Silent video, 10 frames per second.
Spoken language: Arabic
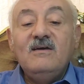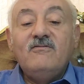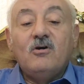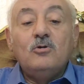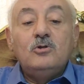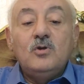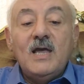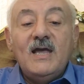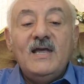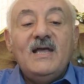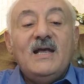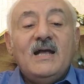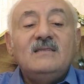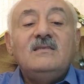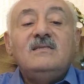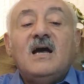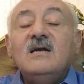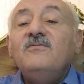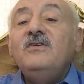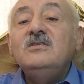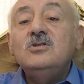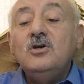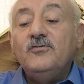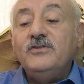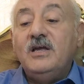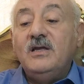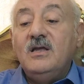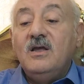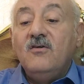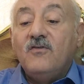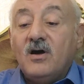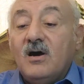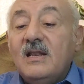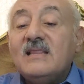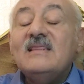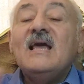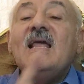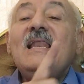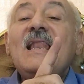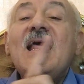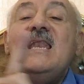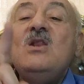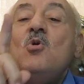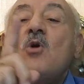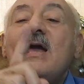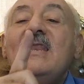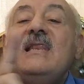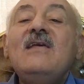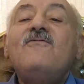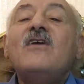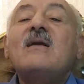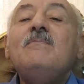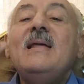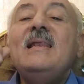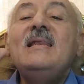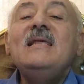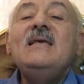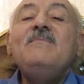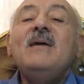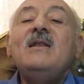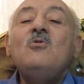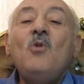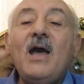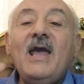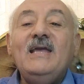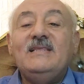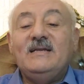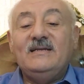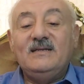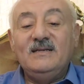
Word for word: فقلت لها أنت تعرفين ظروفنا فقالت لن نكلفك مليما واحدا